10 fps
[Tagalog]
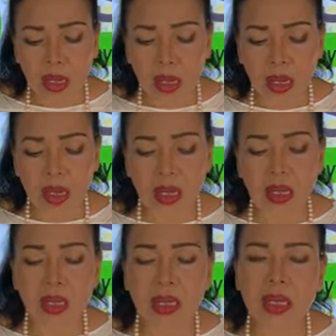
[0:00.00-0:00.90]

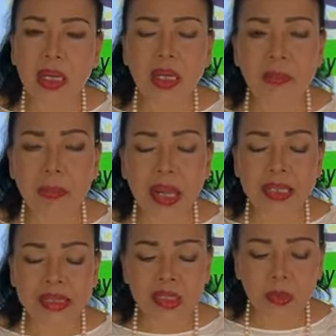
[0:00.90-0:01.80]
ang healing
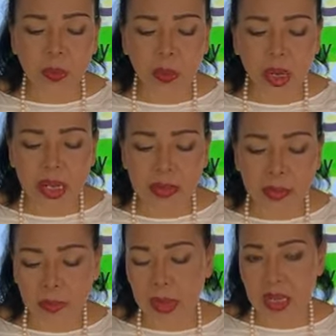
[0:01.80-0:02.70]
process mo ay
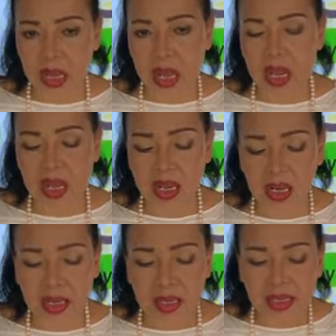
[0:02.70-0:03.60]
mabagal.
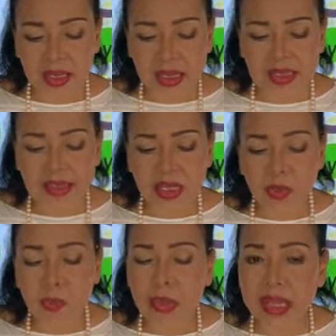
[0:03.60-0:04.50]

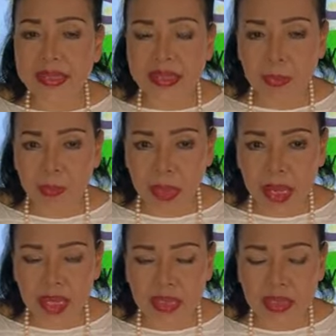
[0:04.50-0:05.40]
Kasi yung blood
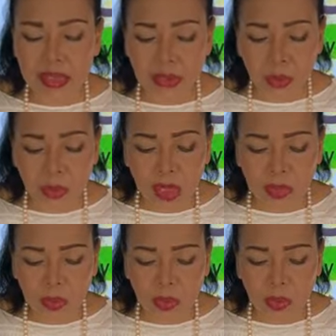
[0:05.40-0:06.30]
supply sa
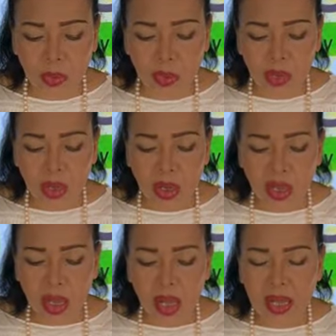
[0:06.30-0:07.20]
sugat mo
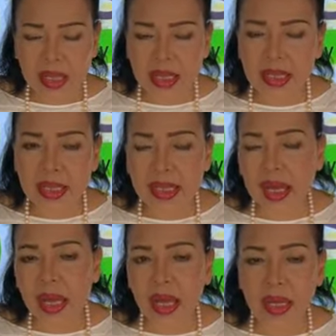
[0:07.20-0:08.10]
ay hindi
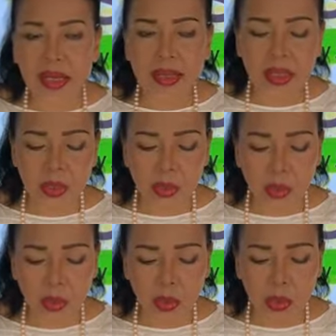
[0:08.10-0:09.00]
nakakarating yung
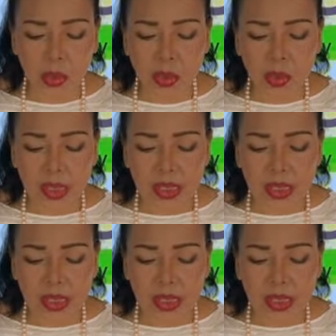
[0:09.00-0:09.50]
dugo.